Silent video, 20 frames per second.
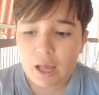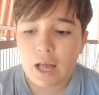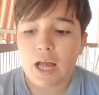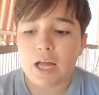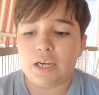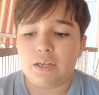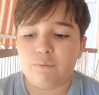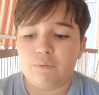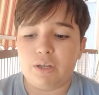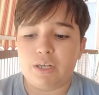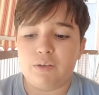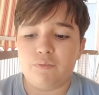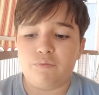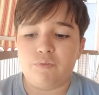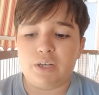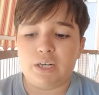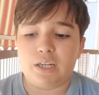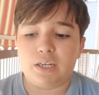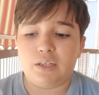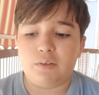arrivare,
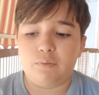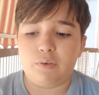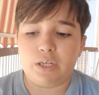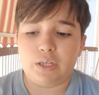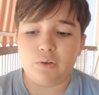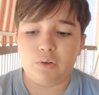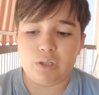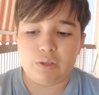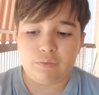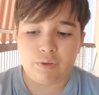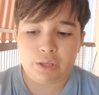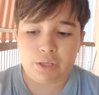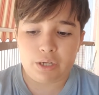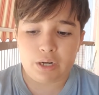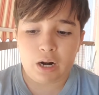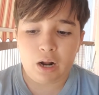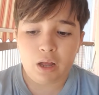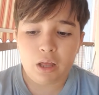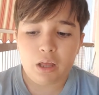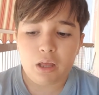far arrivare Oliveira